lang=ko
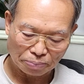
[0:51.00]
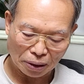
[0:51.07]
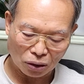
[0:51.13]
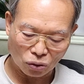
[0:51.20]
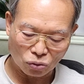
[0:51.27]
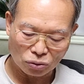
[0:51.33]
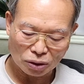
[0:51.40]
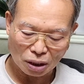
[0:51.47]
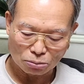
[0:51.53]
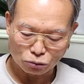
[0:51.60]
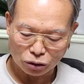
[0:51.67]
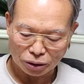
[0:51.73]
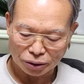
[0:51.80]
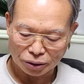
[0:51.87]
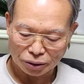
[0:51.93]

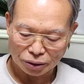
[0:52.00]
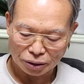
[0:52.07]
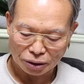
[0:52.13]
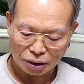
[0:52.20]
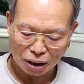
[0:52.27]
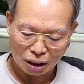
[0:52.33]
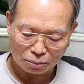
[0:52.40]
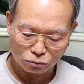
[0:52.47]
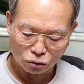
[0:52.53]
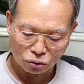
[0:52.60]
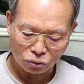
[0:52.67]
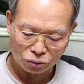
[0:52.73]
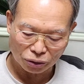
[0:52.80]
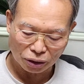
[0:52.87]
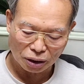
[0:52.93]
배롱나무는
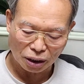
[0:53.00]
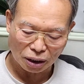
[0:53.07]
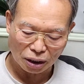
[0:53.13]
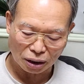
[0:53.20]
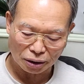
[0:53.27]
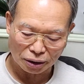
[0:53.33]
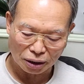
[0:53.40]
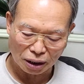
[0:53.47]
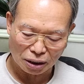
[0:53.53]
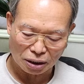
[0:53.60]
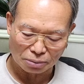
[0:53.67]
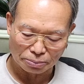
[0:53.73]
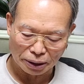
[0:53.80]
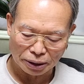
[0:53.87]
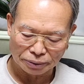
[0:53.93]
참으로 늦게까지
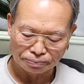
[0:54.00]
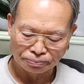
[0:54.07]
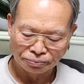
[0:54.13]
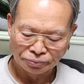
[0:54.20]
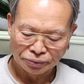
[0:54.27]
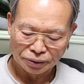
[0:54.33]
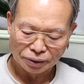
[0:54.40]
깨지만